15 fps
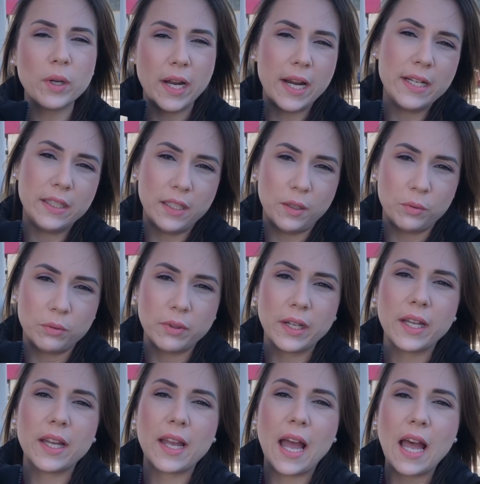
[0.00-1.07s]
o cartão.
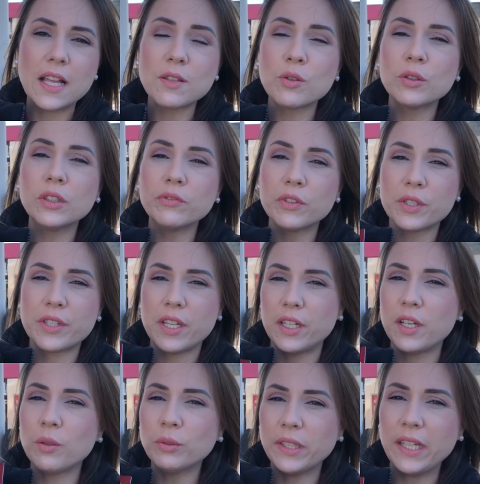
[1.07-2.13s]
Caso você
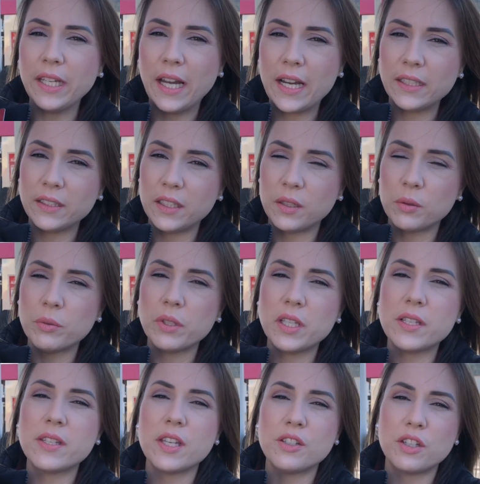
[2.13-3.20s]
não tenha cartão
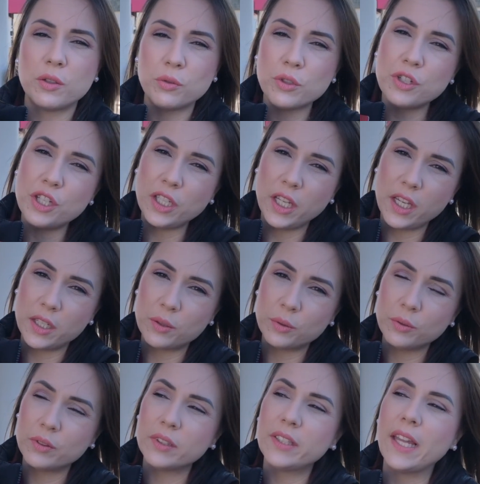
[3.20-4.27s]
e seja no
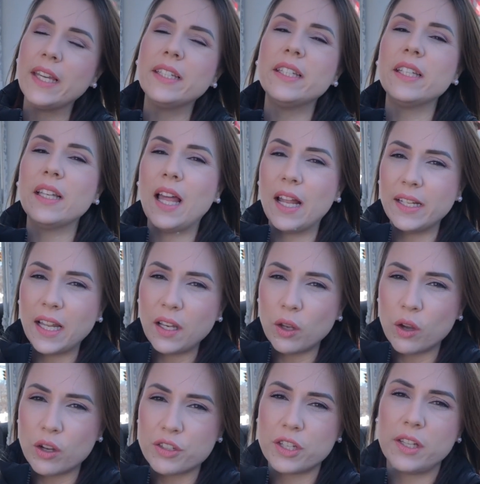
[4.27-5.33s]
dinheiro, tem que ir lá na
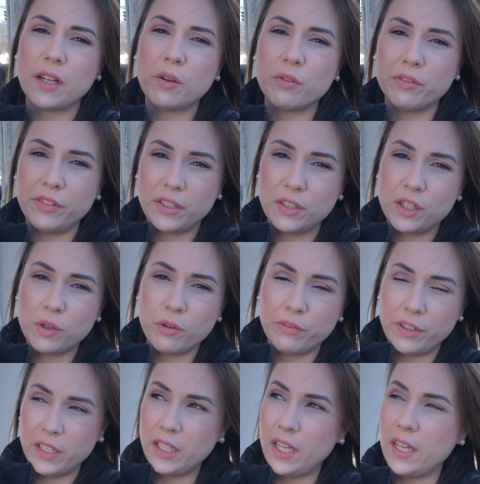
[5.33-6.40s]
loja de
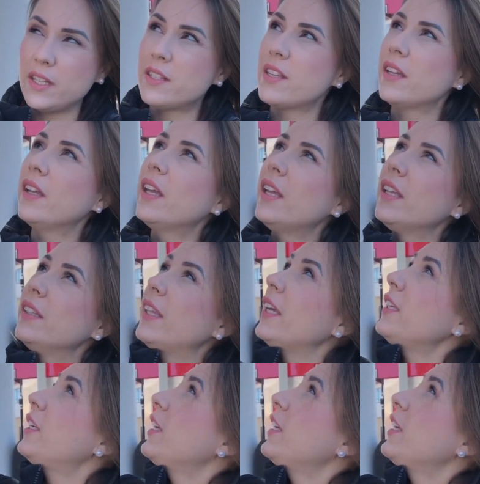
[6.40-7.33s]
conveniência, tem